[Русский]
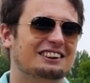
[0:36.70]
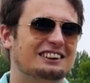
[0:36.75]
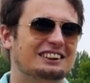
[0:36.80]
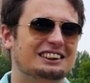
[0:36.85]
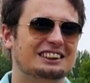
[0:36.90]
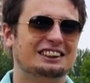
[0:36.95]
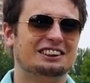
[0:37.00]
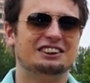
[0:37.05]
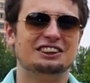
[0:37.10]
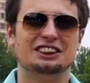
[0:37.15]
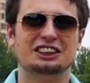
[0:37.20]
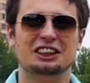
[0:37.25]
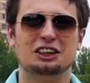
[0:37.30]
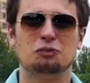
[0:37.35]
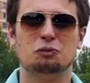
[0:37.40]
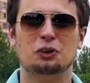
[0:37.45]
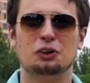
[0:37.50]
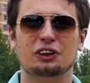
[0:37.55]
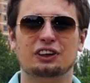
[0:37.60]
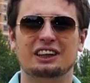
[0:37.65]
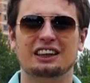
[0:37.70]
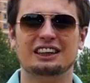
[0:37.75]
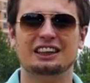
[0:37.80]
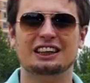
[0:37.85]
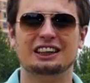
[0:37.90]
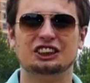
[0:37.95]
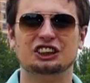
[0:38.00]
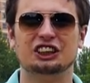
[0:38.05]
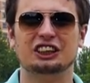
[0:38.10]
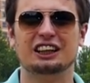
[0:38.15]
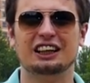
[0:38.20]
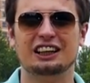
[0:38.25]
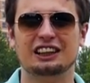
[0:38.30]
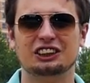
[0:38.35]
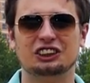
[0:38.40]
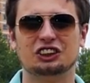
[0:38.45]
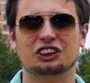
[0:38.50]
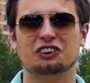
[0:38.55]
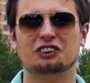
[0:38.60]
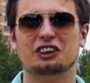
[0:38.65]
Действительно, многие не ожидали,
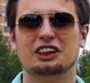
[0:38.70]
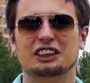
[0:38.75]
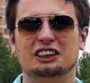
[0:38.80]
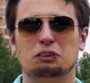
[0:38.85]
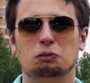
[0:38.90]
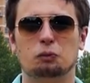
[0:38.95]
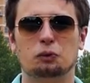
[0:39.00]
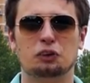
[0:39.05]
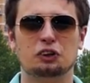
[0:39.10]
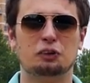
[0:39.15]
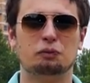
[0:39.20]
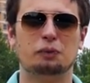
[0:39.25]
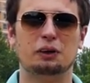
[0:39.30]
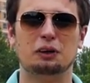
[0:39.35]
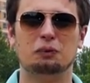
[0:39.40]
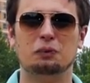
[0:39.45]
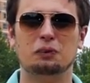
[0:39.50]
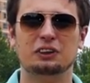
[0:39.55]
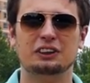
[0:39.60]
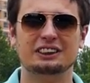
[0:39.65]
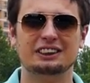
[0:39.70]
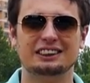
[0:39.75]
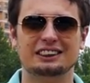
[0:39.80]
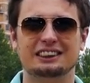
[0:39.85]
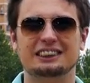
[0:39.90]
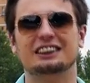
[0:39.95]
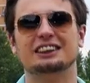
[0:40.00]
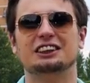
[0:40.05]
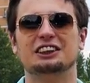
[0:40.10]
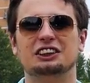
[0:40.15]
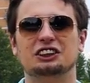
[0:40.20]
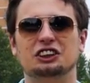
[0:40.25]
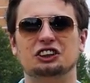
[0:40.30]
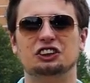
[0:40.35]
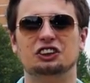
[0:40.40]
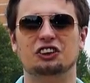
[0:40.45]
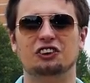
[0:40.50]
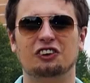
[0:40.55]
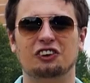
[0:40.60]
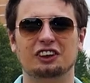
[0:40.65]
что у нас будет пробой 10
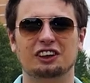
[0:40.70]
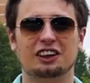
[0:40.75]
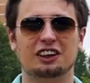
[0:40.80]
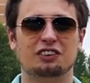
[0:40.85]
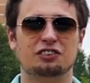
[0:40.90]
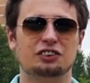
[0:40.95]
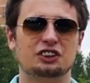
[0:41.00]
тысяч долларов.